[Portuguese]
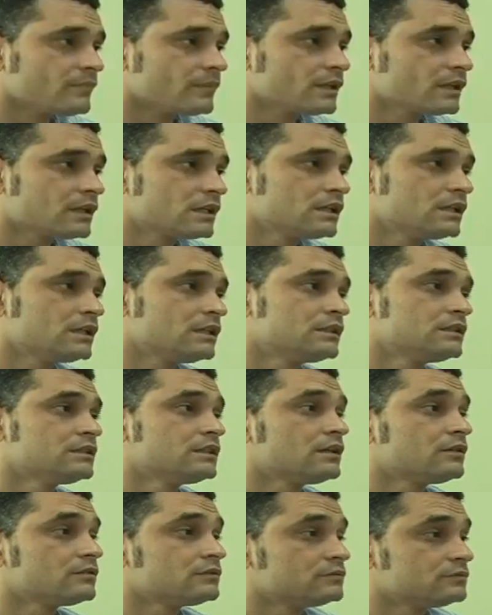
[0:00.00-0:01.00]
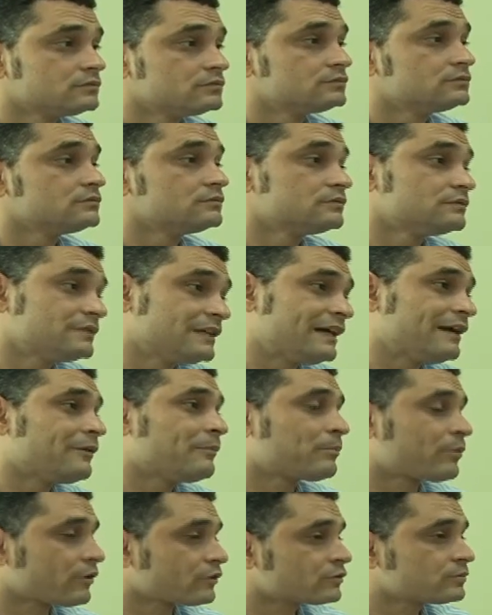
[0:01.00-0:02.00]
Mas o secretário explica que não é
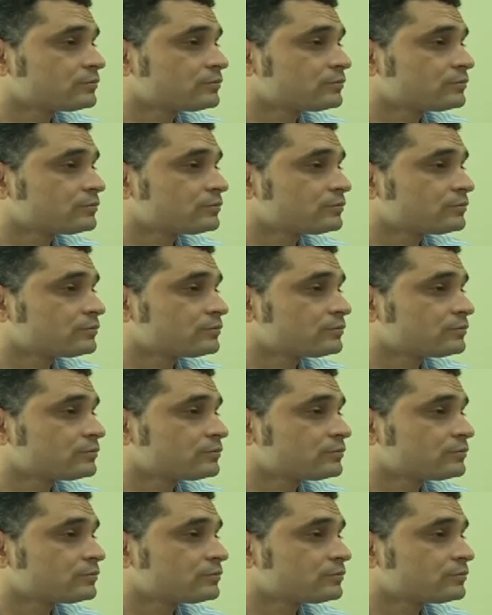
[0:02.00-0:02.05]
preciso